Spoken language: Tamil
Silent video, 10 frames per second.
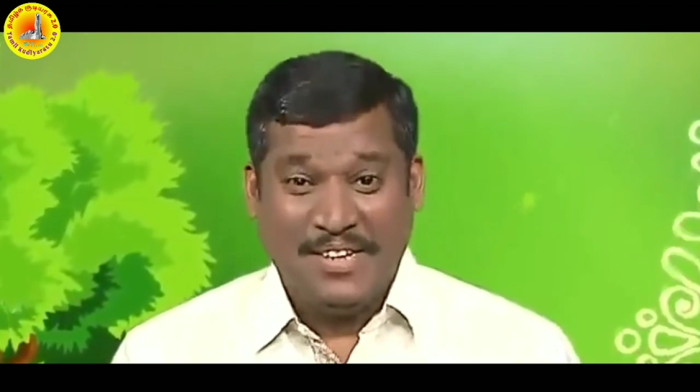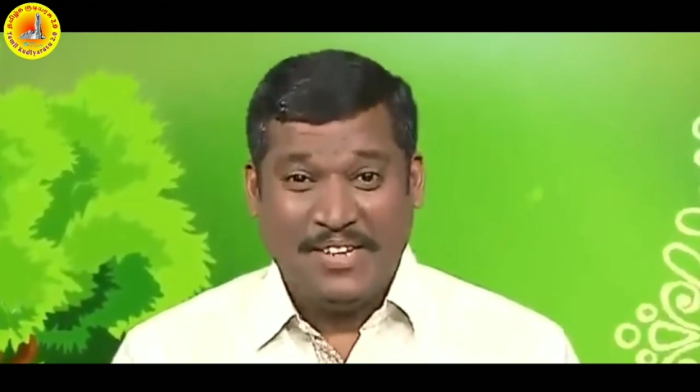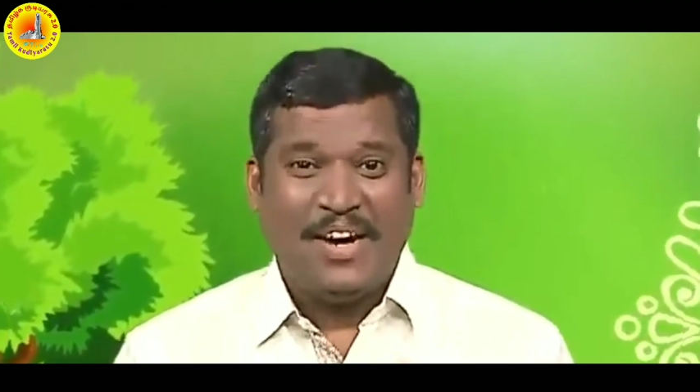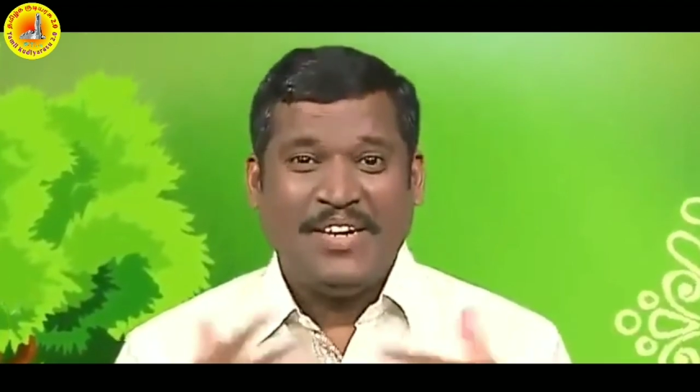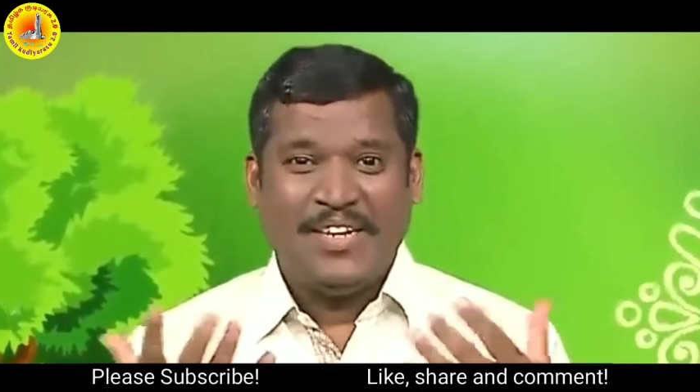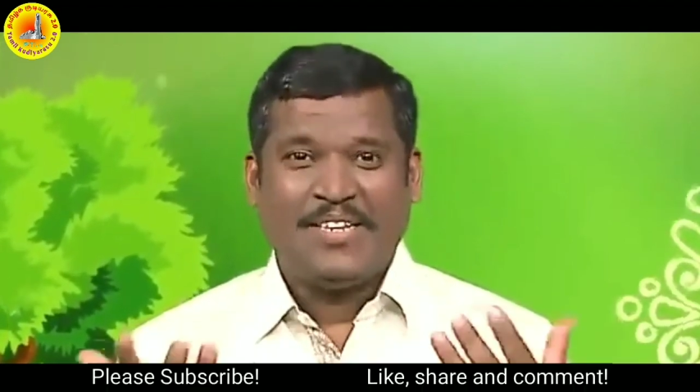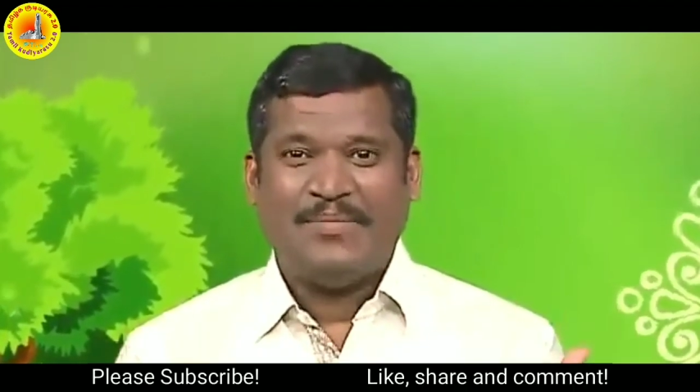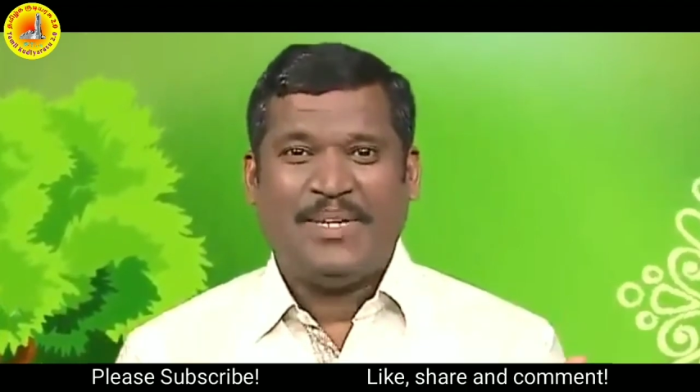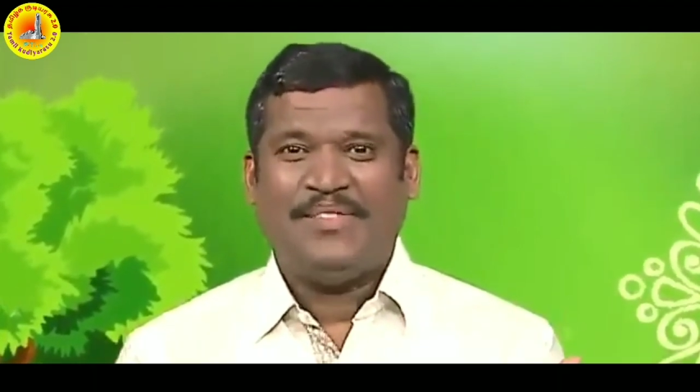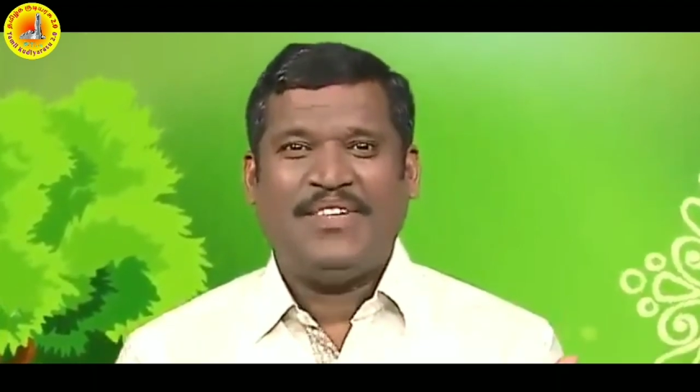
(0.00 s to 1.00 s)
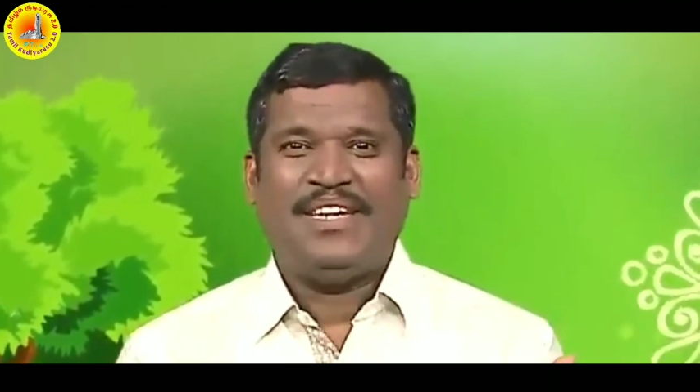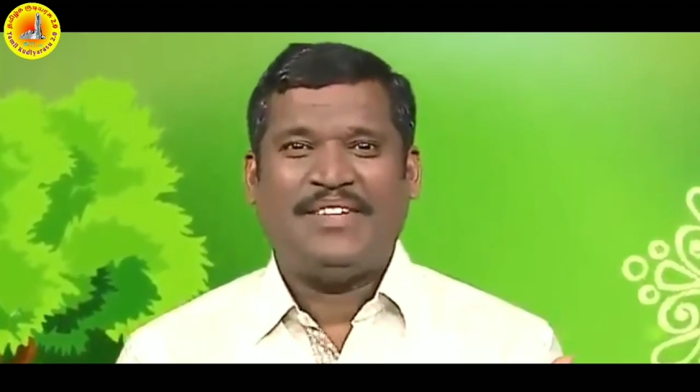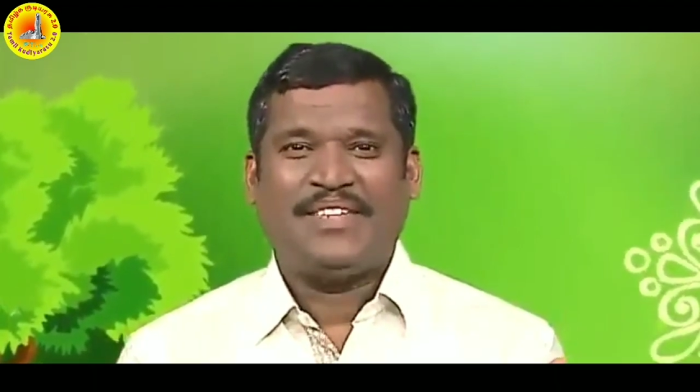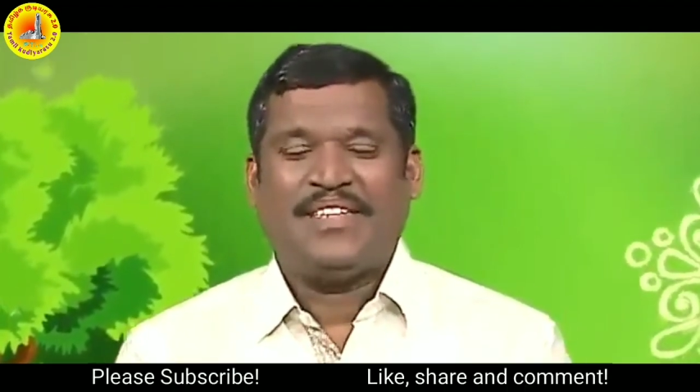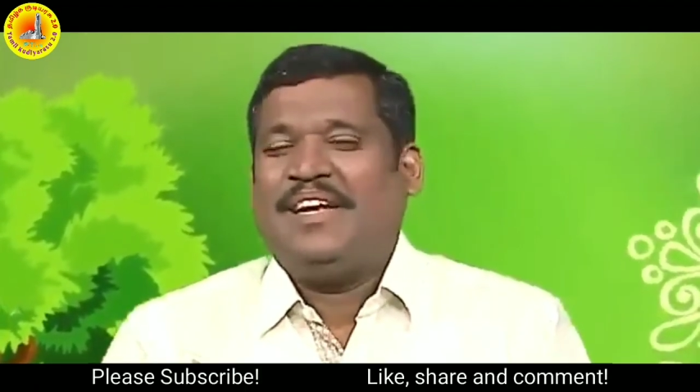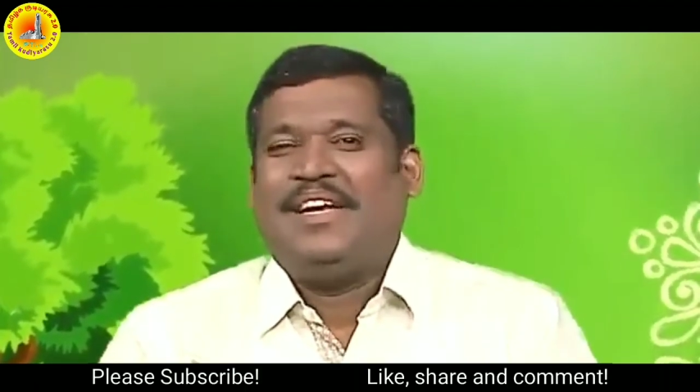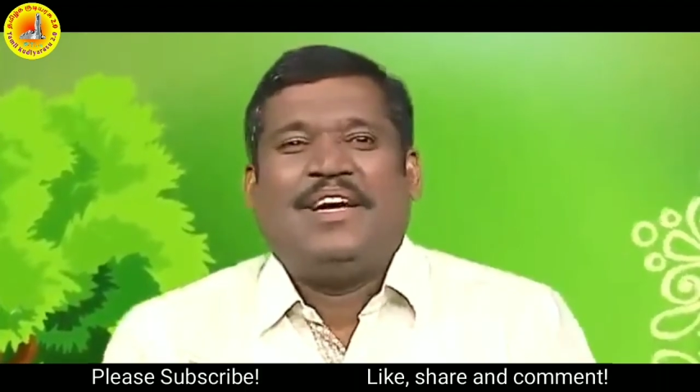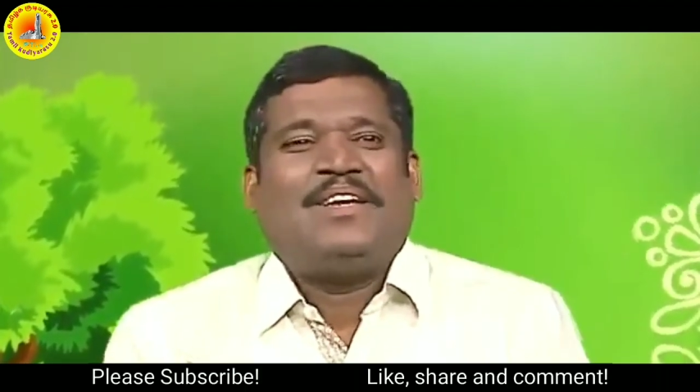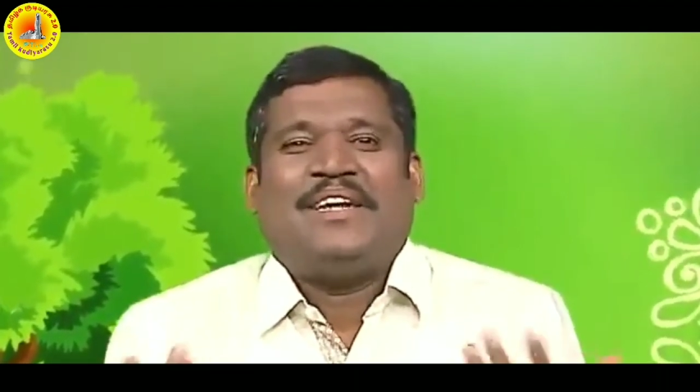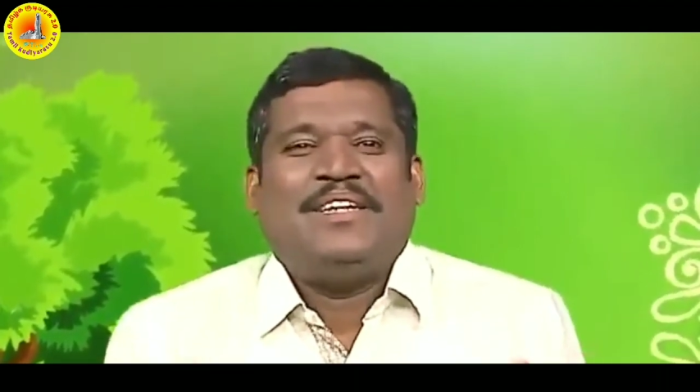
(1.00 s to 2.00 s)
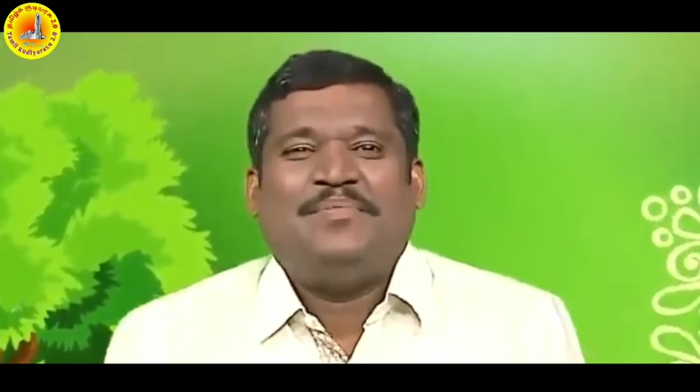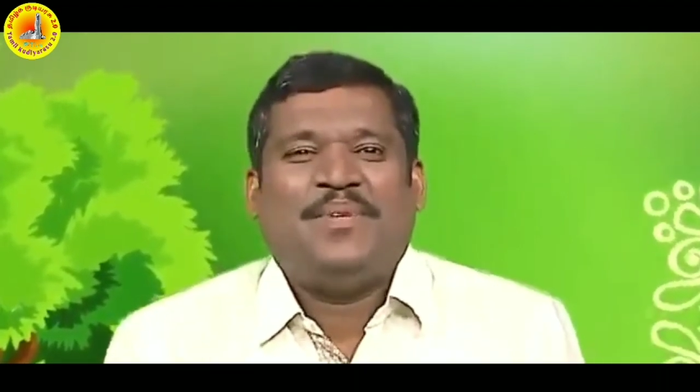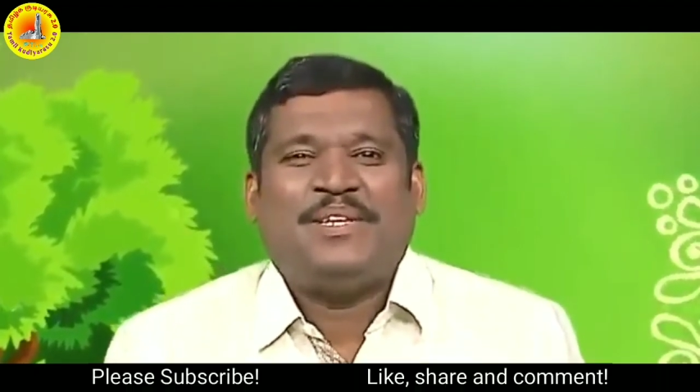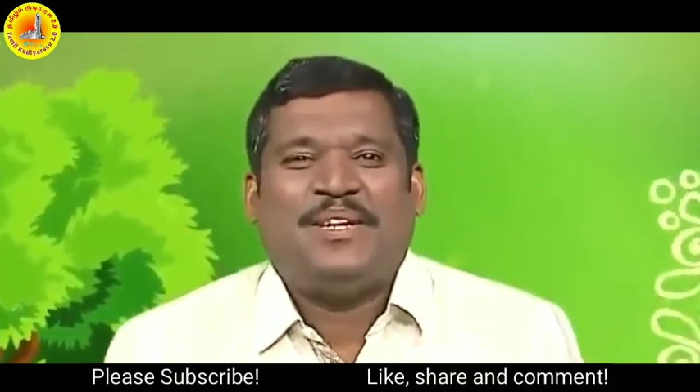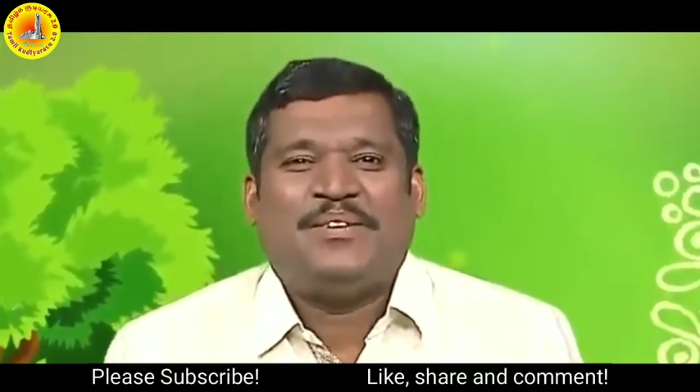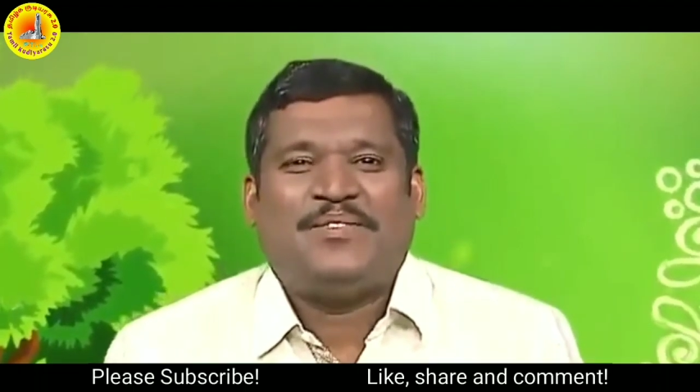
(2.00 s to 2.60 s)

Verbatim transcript: யார் எனக்கு மனைவியாக வந்தால் நான் நிம்மதியாக